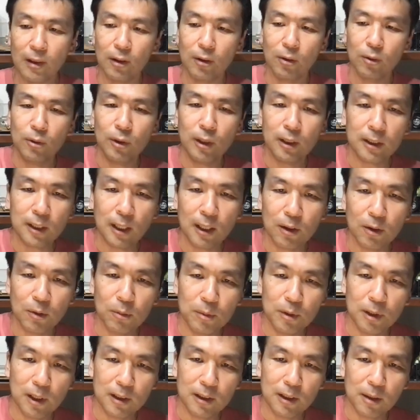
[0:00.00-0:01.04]
それでは最後
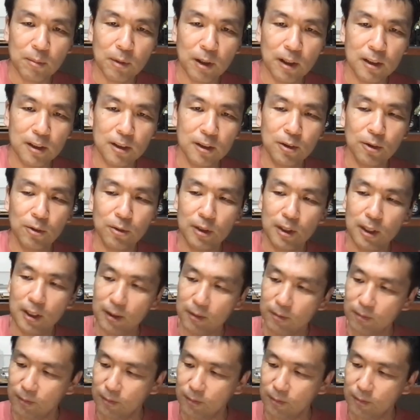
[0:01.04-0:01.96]
皆様一緒に